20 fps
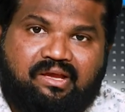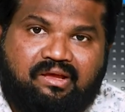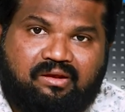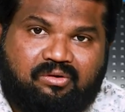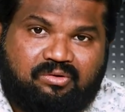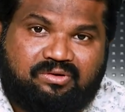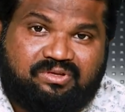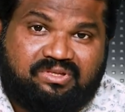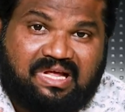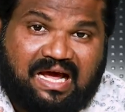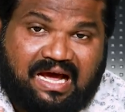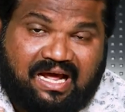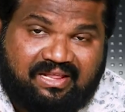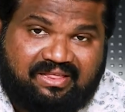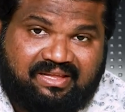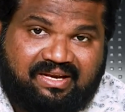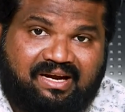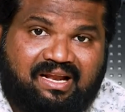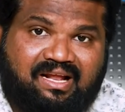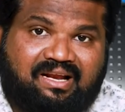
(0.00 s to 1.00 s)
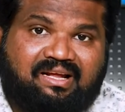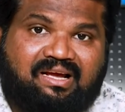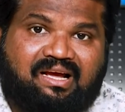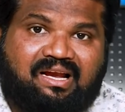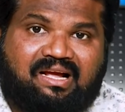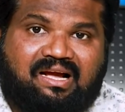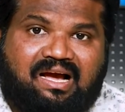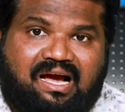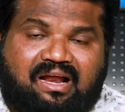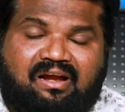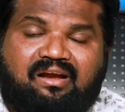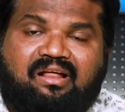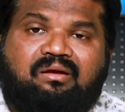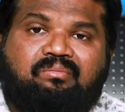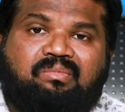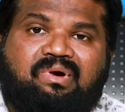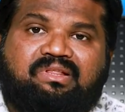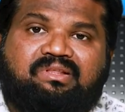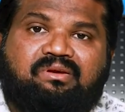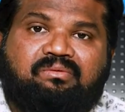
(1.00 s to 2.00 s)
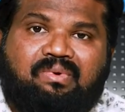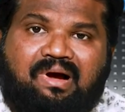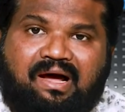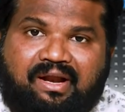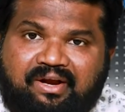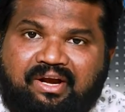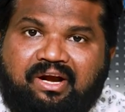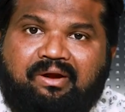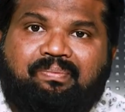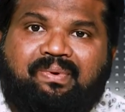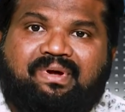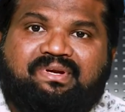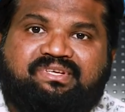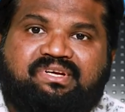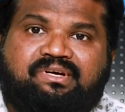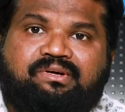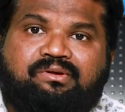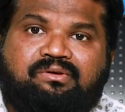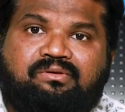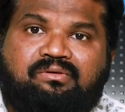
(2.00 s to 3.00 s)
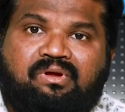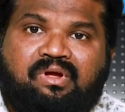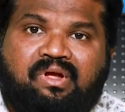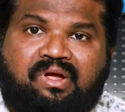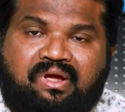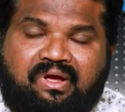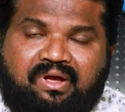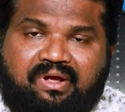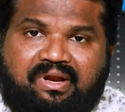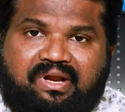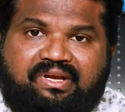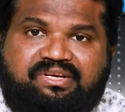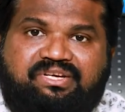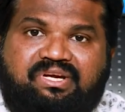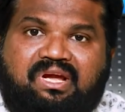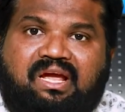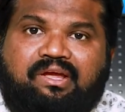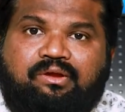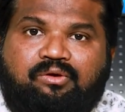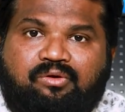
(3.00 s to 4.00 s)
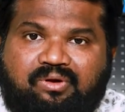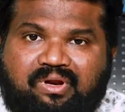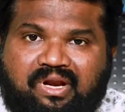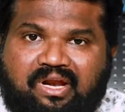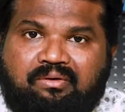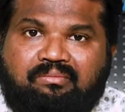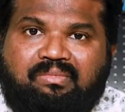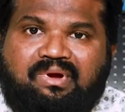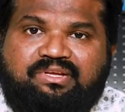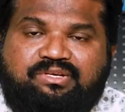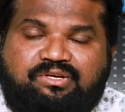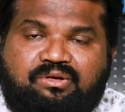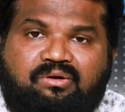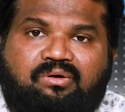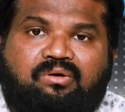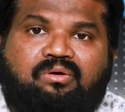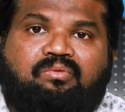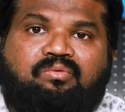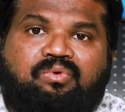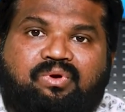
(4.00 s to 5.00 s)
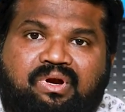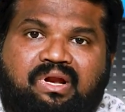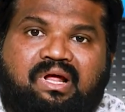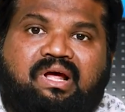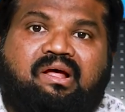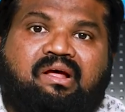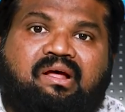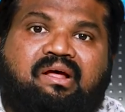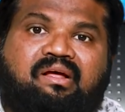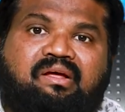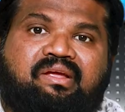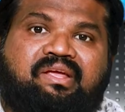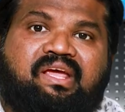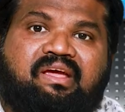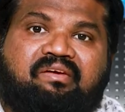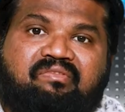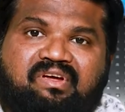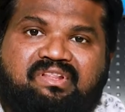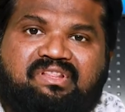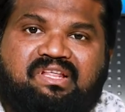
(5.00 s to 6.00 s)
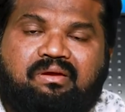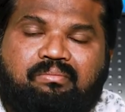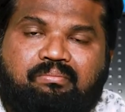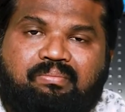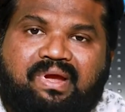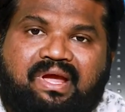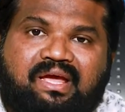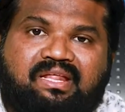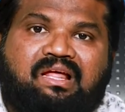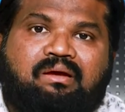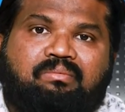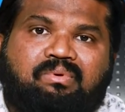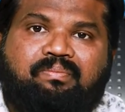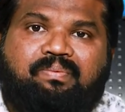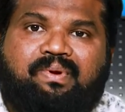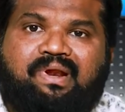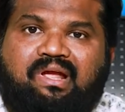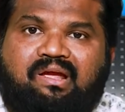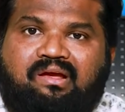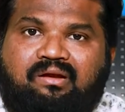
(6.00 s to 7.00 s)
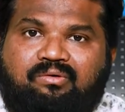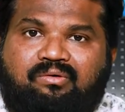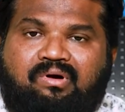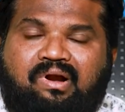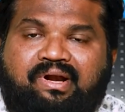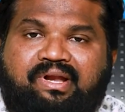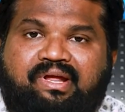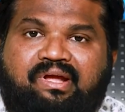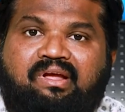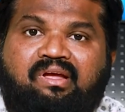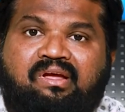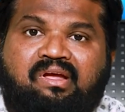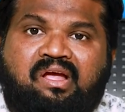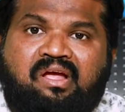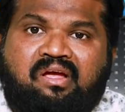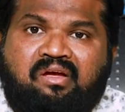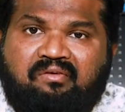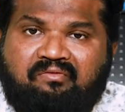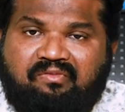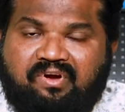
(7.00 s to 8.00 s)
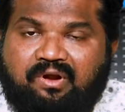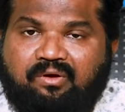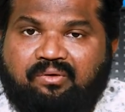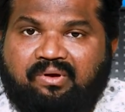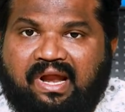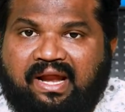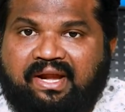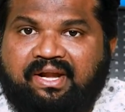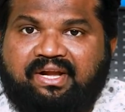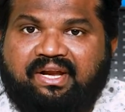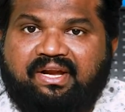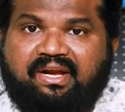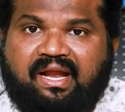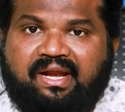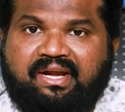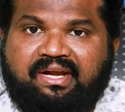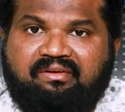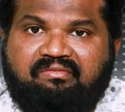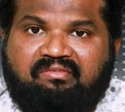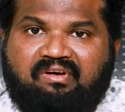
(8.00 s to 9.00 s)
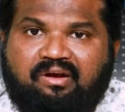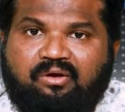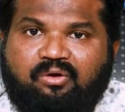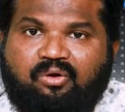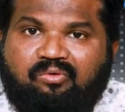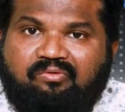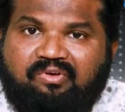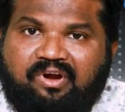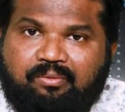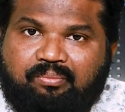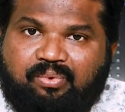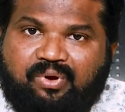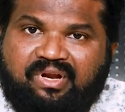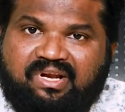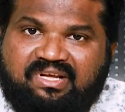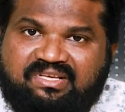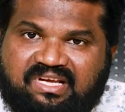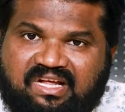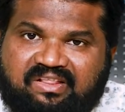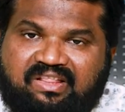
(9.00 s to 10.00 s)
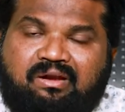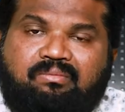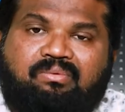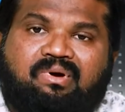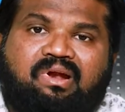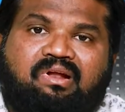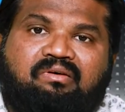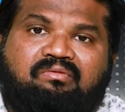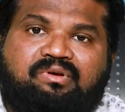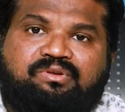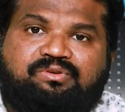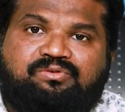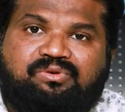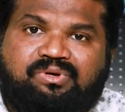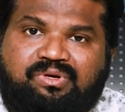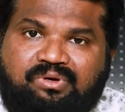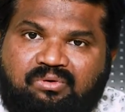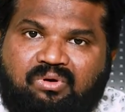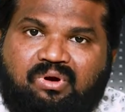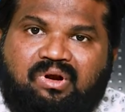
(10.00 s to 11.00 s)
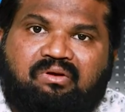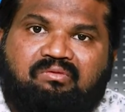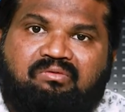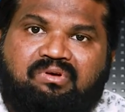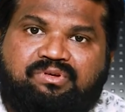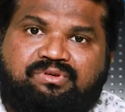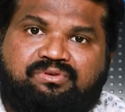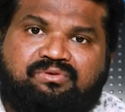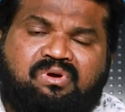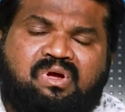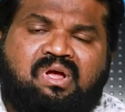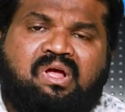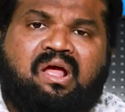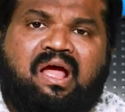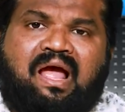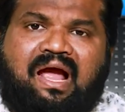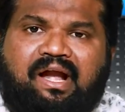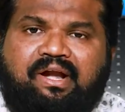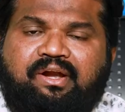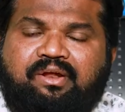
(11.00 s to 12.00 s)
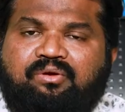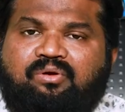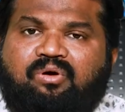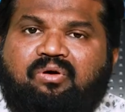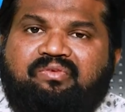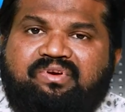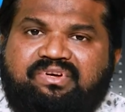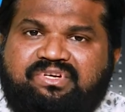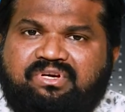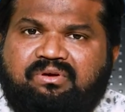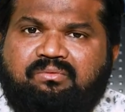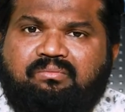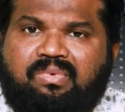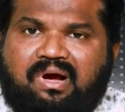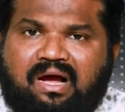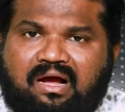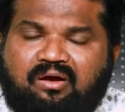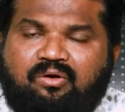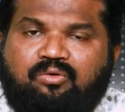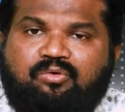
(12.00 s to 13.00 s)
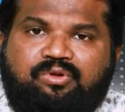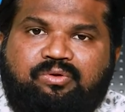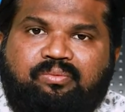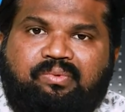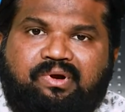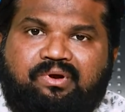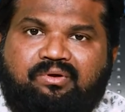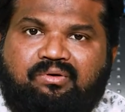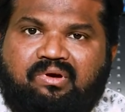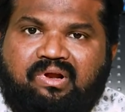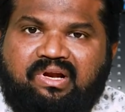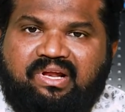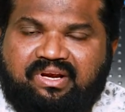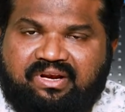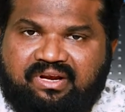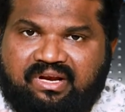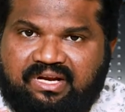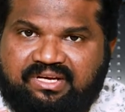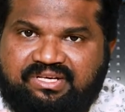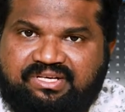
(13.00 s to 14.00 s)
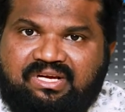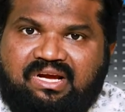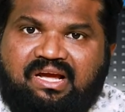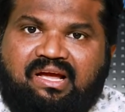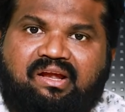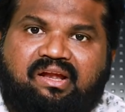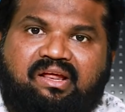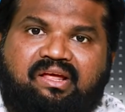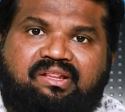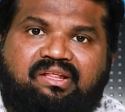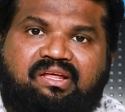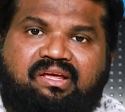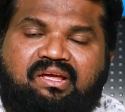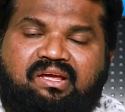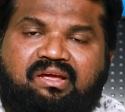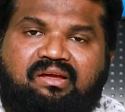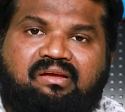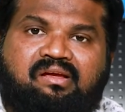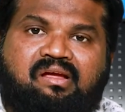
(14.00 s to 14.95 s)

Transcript: ఈరోజు దారి తీయడానికి గల కారణాలు మాత్రం హండ్రెడ్ పర్సెంట్ రష్యా యుక్రెయిన్ మధ్యలో ఉన్న ఏవైతే భేదాభిప్రాయాలు అంటే వీళ్ళు నైన్టీన్ నైన్టీ వన్లో విడిపోయిన సందర్భాలు అవ్వచ్చు ఇంకోటి అవ్వచ్చు అండ్ ఇంకో విషయం బాగా గుర్తుపెట్టుకోవాలి రష్యా అనేది